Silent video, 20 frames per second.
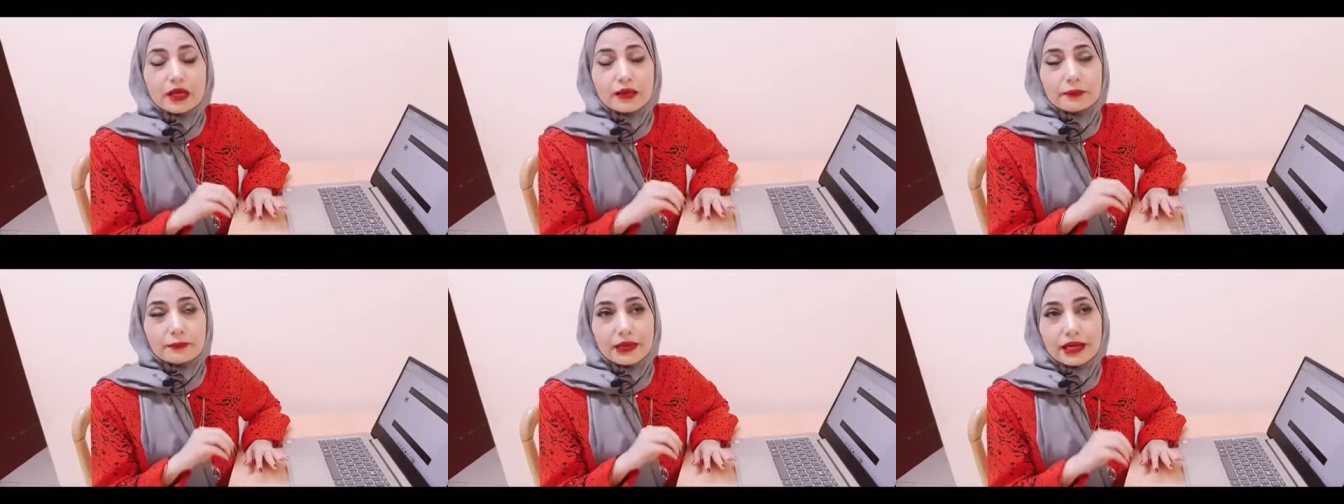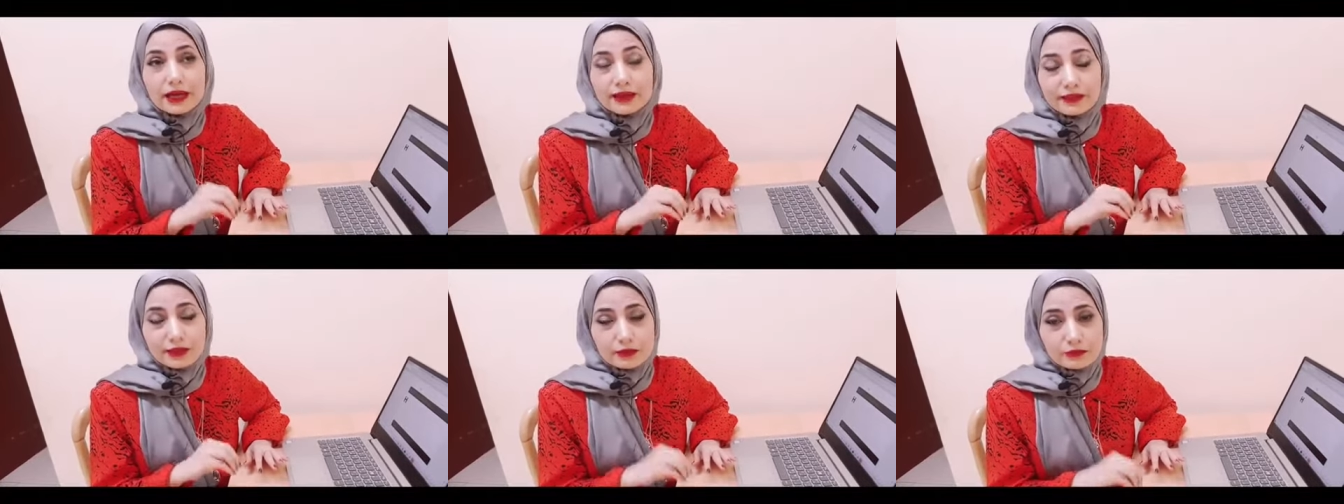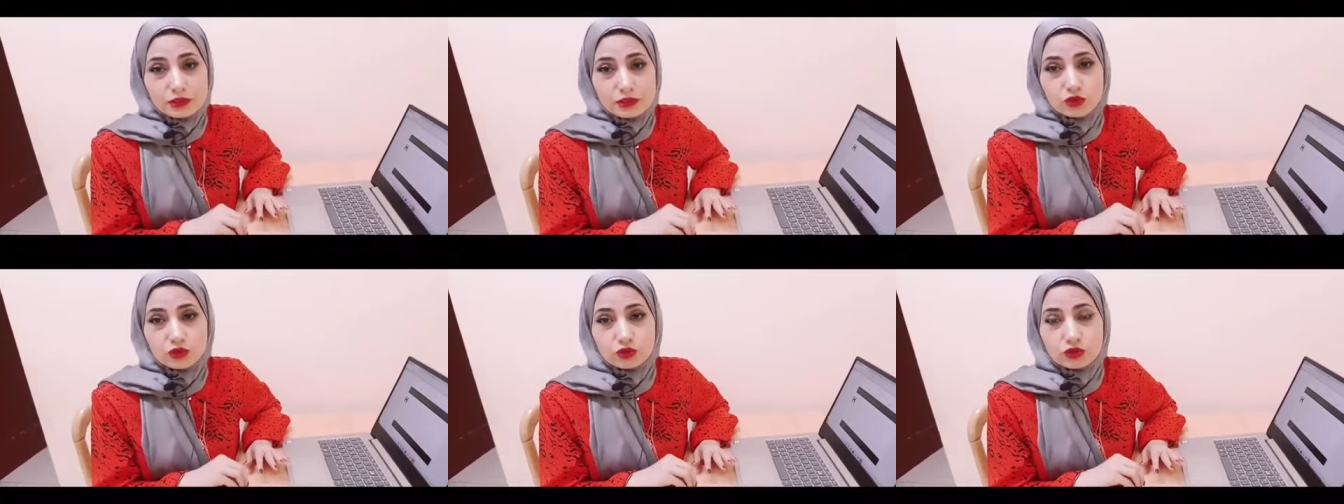
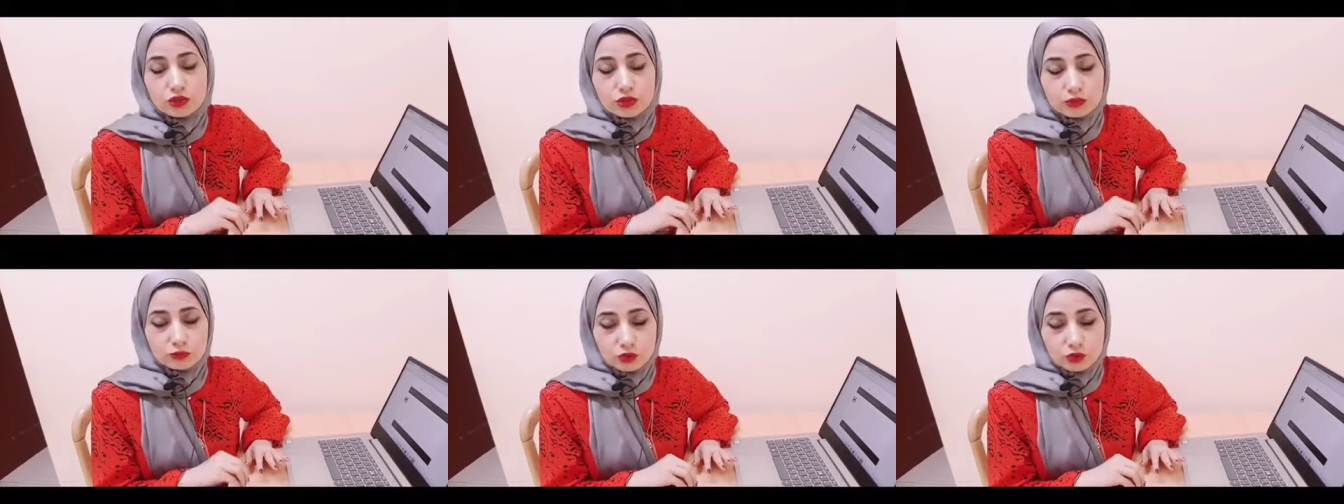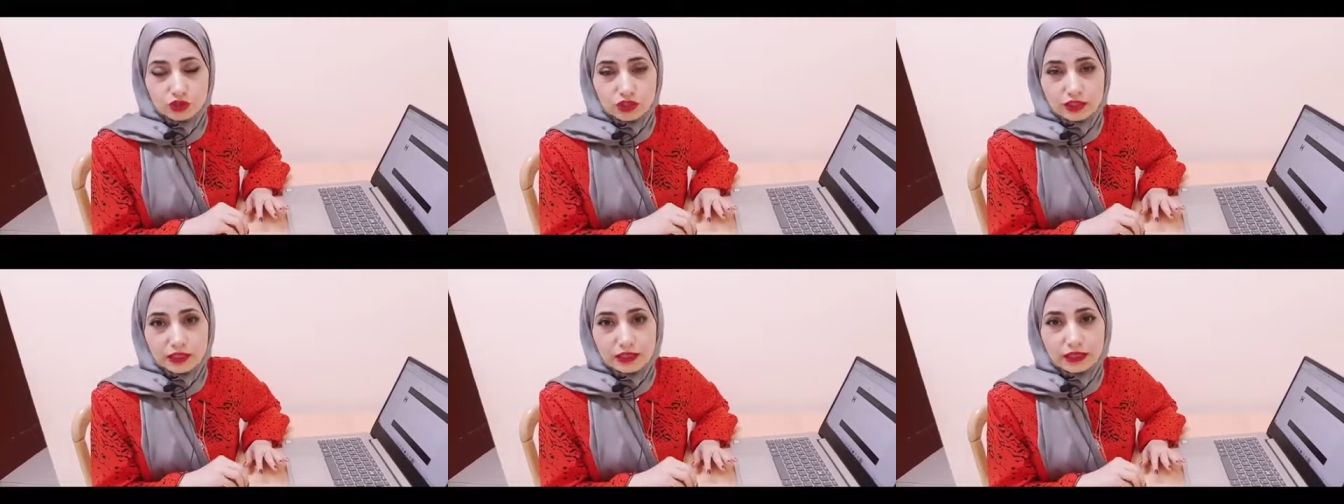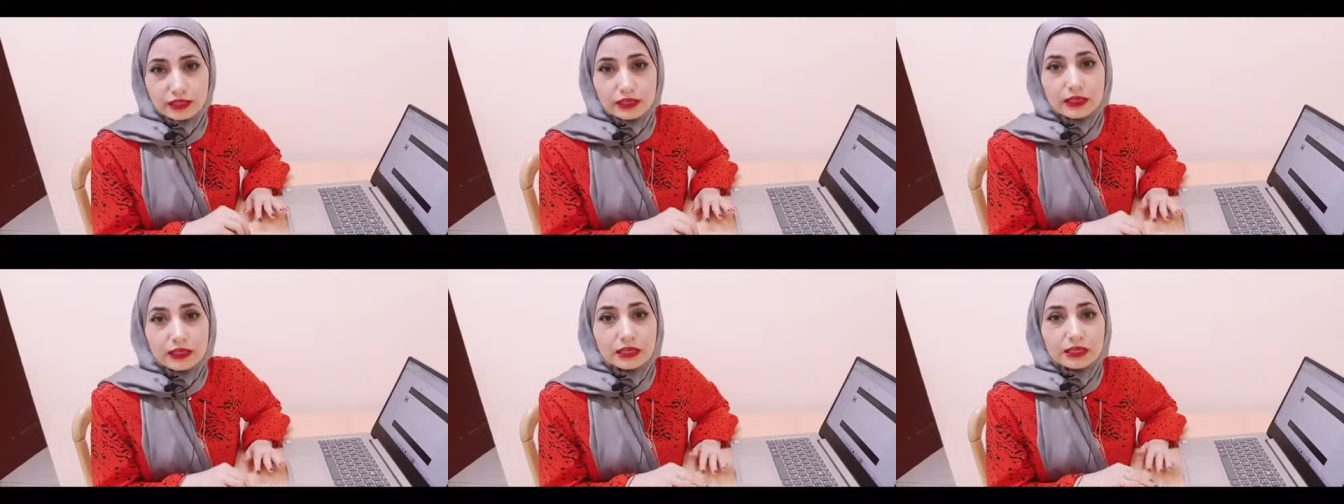بهذه المشكلة
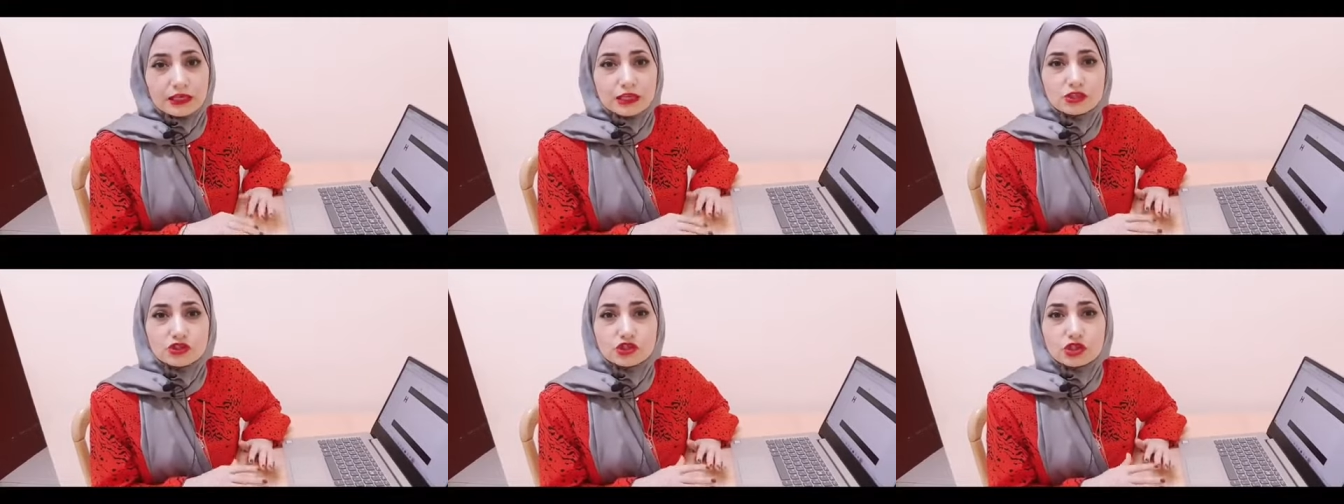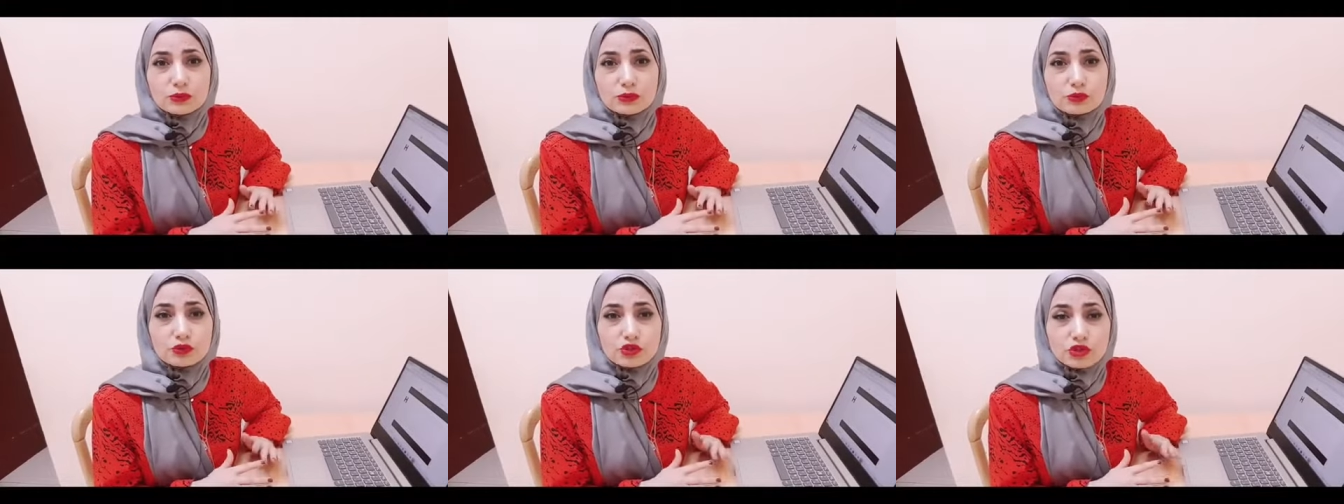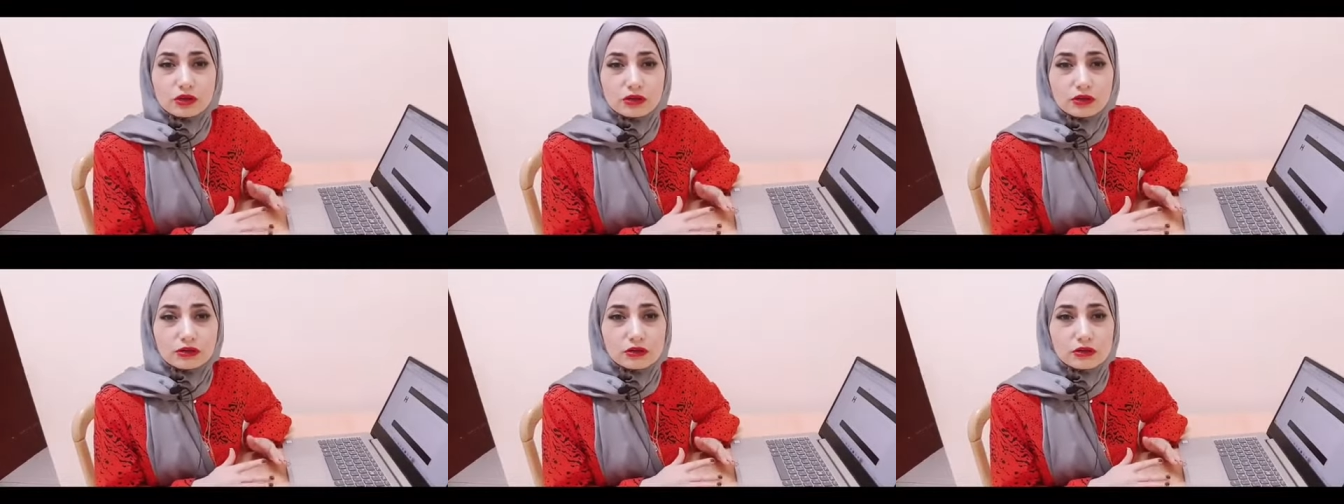لا تجيب
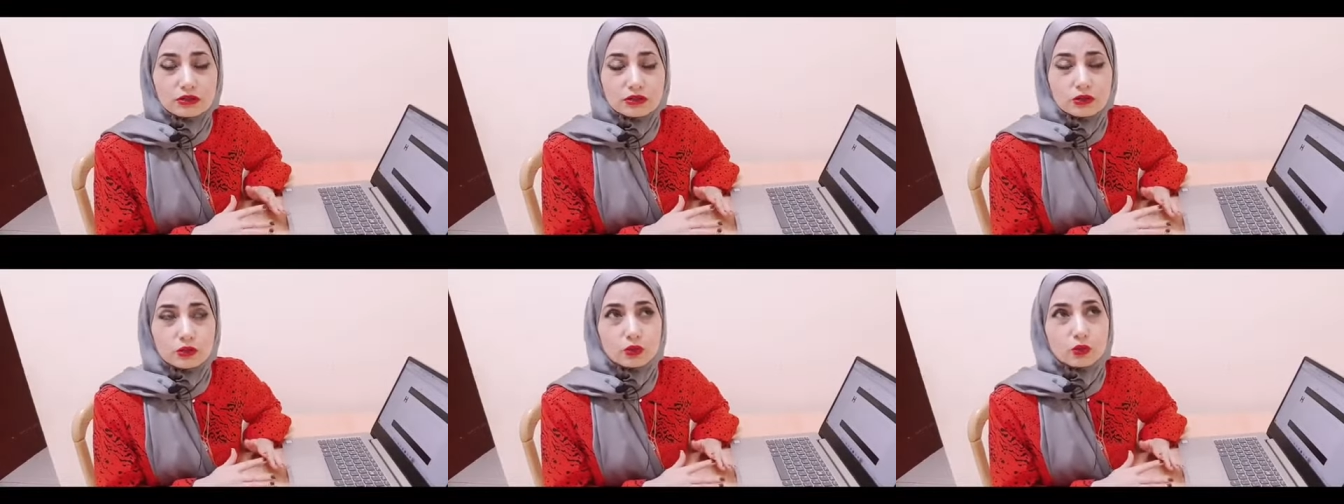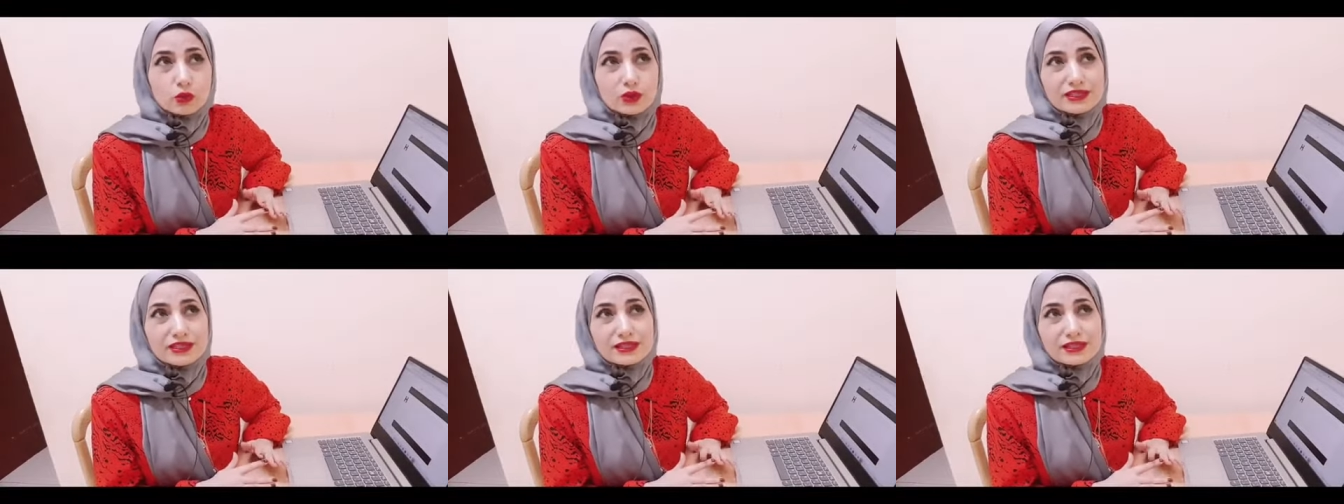شخص هو